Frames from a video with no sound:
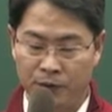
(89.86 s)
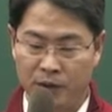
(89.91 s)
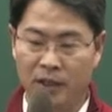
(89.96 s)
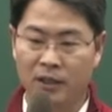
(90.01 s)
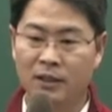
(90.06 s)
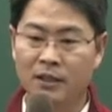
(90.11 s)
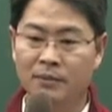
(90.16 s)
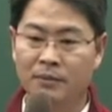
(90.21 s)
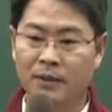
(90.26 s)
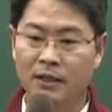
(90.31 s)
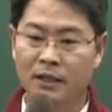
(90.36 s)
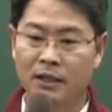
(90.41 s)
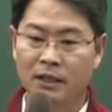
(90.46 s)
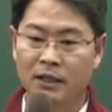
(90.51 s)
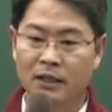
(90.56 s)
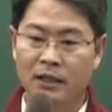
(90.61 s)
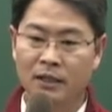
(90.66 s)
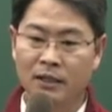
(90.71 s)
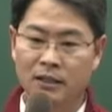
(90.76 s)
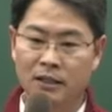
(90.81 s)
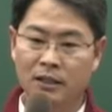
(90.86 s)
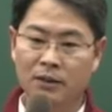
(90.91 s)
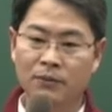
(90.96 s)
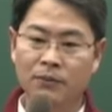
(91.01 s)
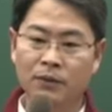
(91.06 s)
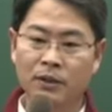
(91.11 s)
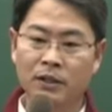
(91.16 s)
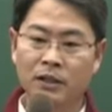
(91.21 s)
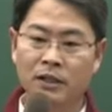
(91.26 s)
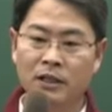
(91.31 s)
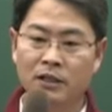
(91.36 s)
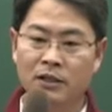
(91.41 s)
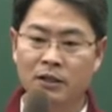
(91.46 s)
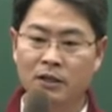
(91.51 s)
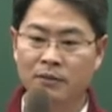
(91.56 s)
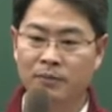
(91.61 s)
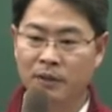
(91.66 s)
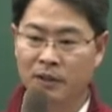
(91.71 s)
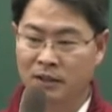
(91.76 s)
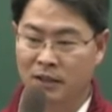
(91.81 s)
자, 그 다음에, 자, 월인의
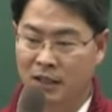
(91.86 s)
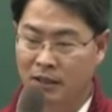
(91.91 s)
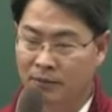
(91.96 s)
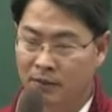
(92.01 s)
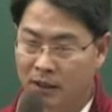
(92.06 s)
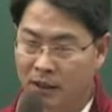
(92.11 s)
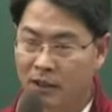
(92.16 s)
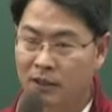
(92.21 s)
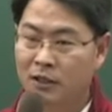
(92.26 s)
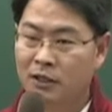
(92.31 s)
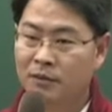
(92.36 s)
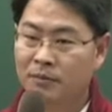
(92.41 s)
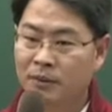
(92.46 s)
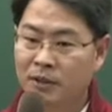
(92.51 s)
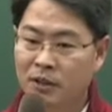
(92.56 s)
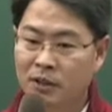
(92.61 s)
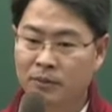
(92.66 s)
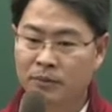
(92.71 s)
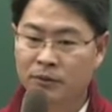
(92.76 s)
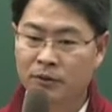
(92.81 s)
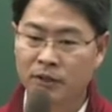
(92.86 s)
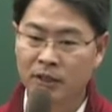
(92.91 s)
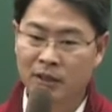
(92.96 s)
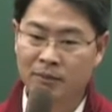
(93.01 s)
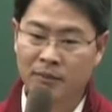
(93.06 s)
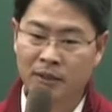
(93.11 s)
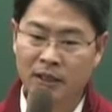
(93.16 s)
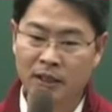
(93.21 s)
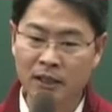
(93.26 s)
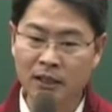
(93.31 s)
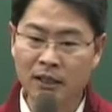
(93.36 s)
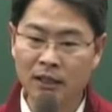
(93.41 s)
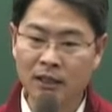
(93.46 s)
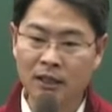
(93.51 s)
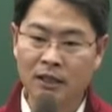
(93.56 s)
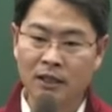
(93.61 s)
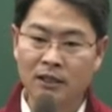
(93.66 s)
측면, 사망의 측면으로 분석합니다.